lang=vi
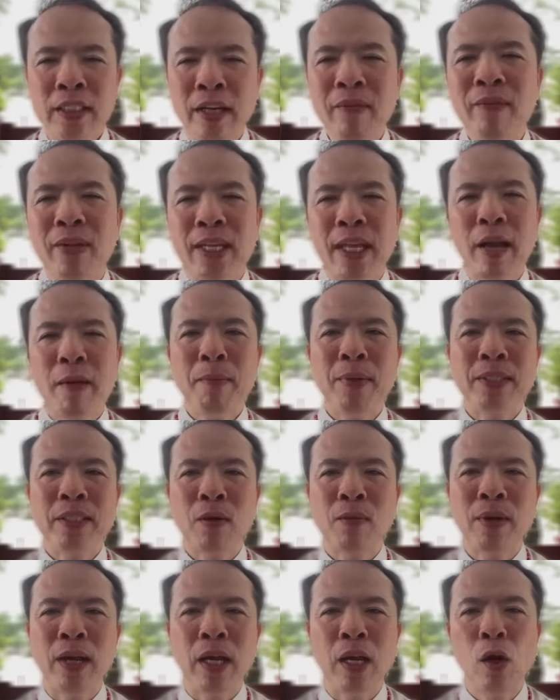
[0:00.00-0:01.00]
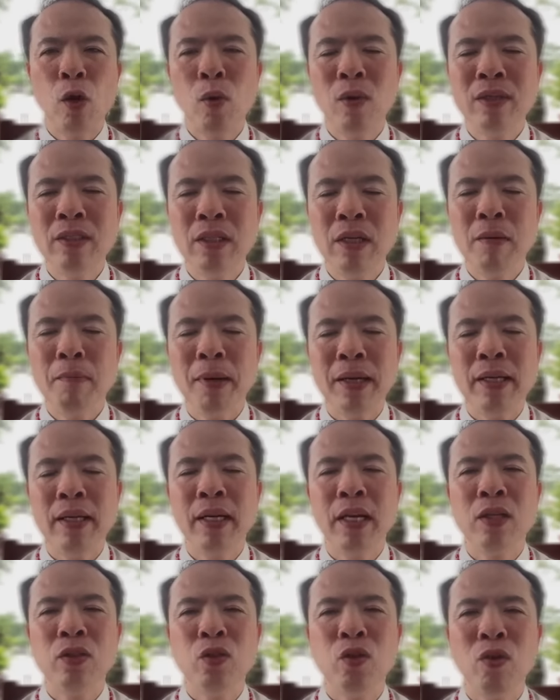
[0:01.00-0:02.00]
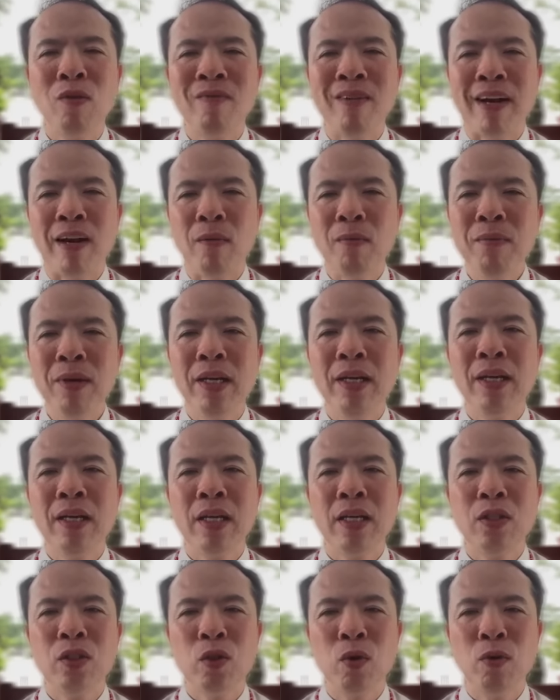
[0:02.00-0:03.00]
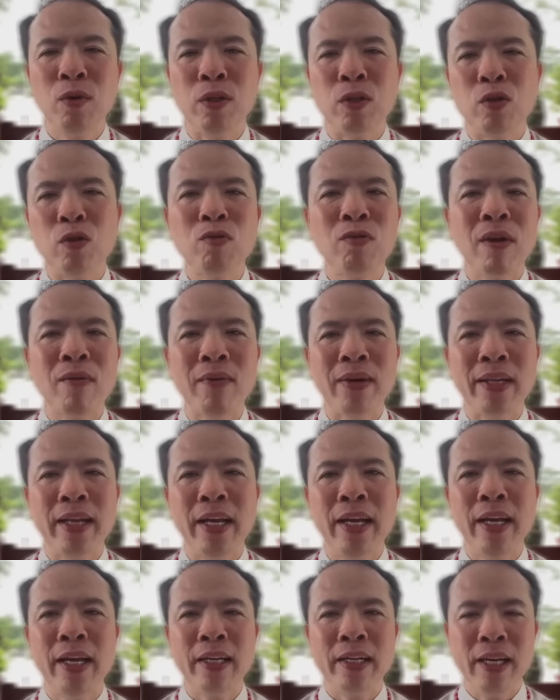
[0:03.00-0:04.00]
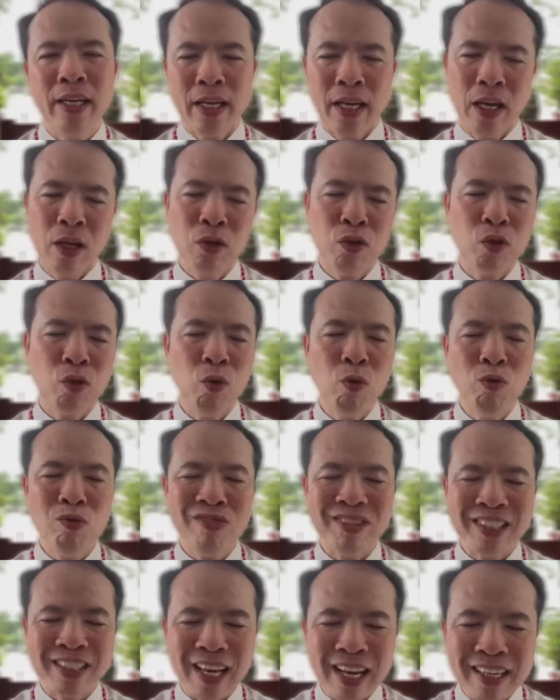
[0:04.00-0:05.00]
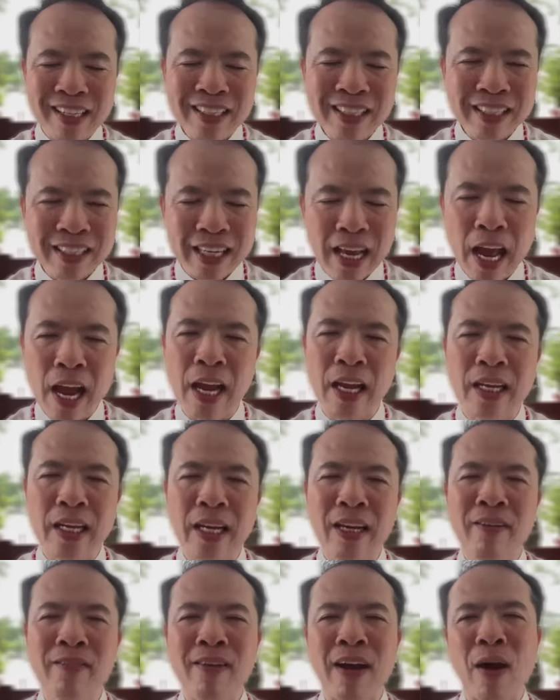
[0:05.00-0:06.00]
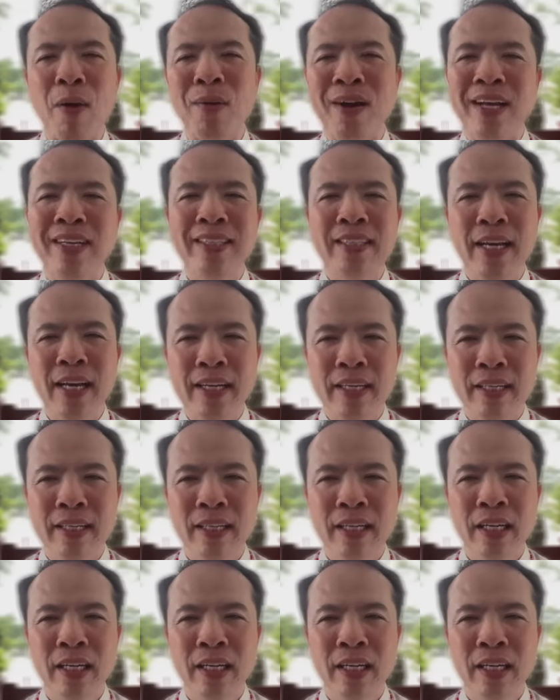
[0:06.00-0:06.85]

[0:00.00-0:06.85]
Chính vì thế mà sau này khi quân giữa bắt Đức Giêsu và đóng đinh Đức Giêsu thì chúng ta phải thấy rằng Đức Giêsu sẵn sàng đi vào cái chết.